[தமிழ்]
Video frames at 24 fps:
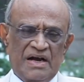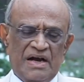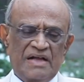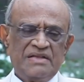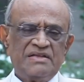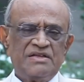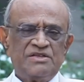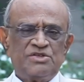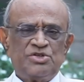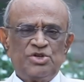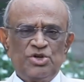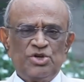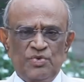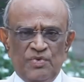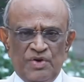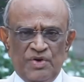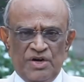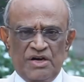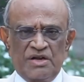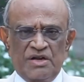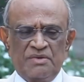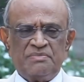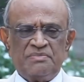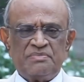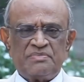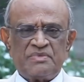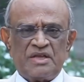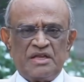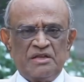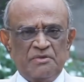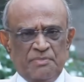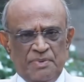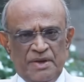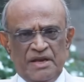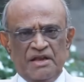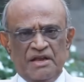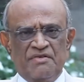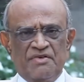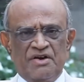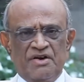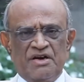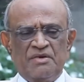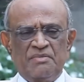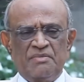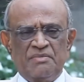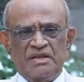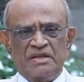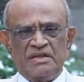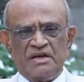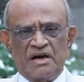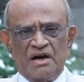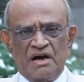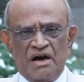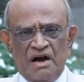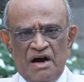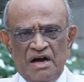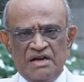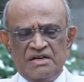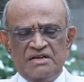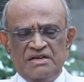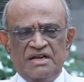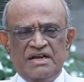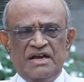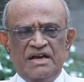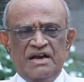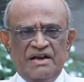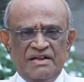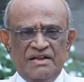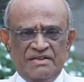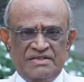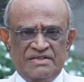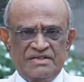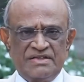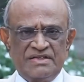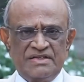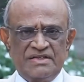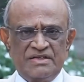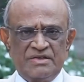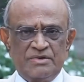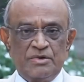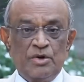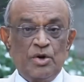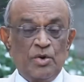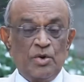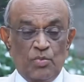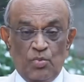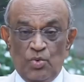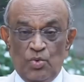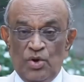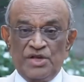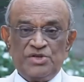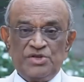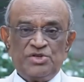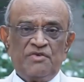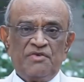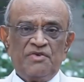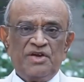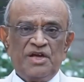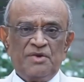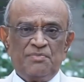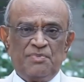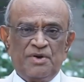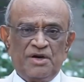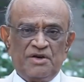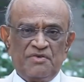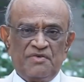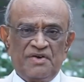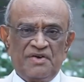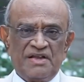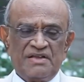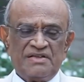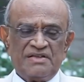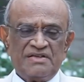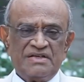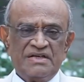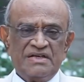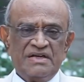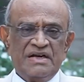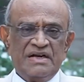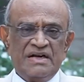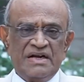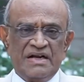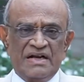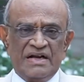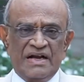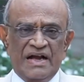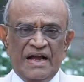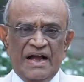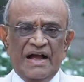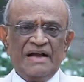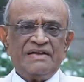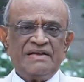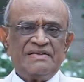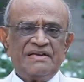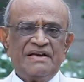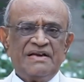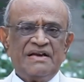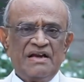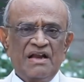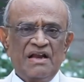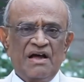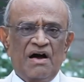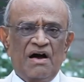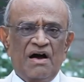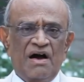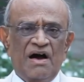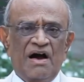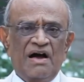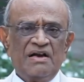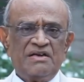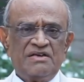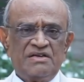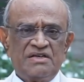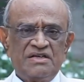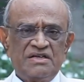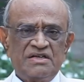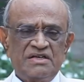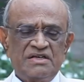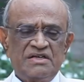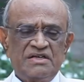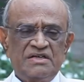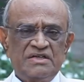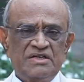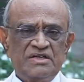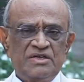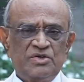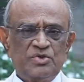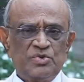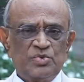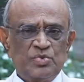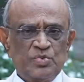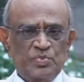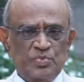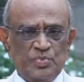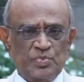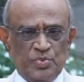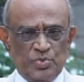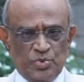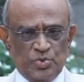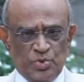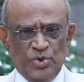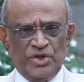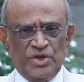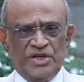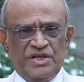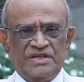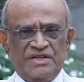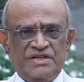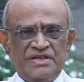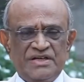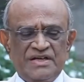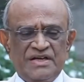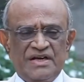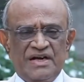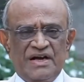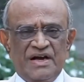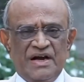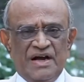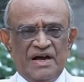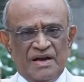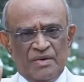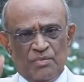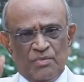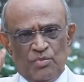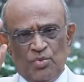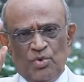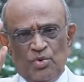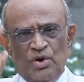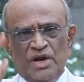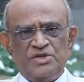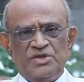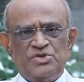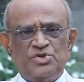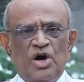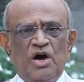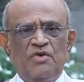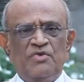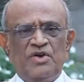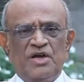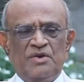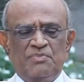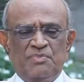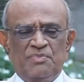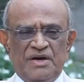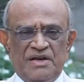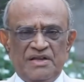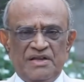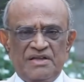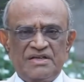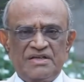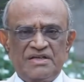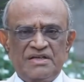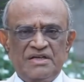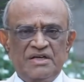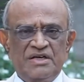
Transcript: அந்த சிறுவனிடம் அந்த பெரியவரிடம் அந்த ஹார்ட்டை எடுத்து மூளைச்சாவு ஏற்பட்டு விட்டது ஆக்சிடெண்ட்டில் ஹார்ட்டு துடிக்குது ஆனால் மூளைச்சாவு ஏற்பட்டது